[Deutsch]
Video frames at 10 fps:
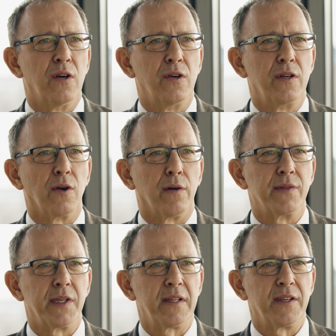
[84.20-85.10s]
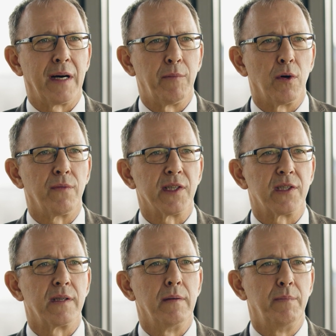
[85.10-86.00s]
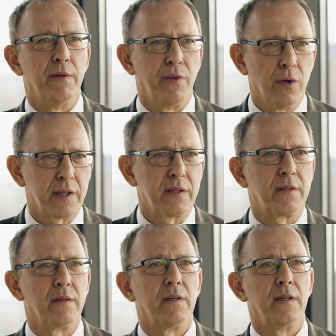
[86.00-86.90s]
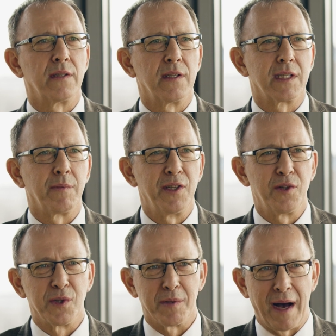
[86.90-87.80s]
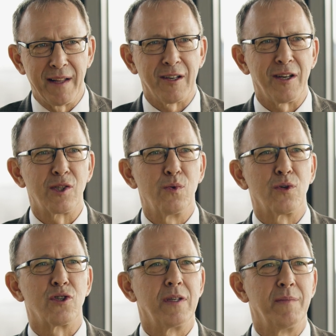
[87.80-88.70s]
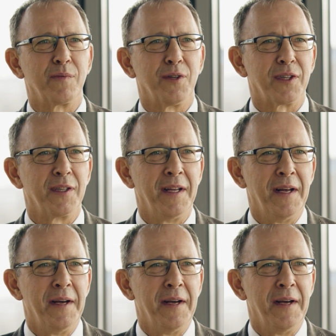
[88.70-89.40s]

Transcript: Und offensichtlich haben wir auch was bewirkt. Es ist zwar nicht unserem Antrag zugestimmt worden.